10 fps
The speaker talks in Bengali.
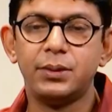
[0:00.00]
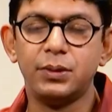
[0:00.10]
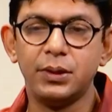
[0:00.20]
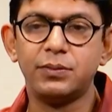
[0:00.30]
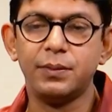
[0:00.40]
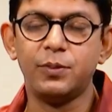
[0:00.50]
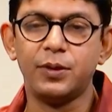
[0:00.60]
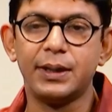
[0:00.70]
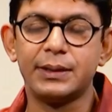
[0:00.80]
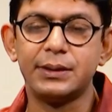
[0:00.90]
শুটিংয়ের সময়
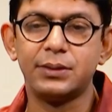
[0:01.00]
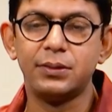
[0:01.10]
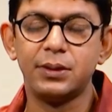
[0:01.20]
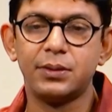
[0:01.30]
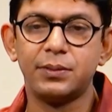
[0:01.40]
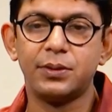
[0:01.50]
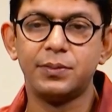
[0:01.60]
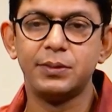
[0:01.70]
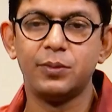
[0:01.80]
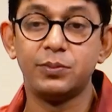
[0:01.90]
মনে আছে শুটিংয়ের সময়
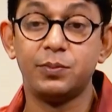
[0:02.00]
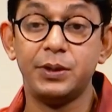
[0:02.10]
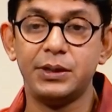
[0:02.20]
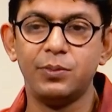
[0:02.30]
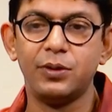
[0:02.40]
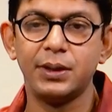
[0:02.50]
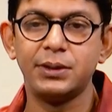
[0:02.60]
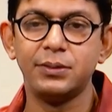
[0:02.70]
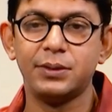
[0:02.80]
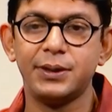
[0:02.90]
সবচেয়ে বেশি মনে
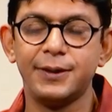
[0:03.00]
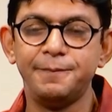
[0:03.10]
আছে হচ্ছে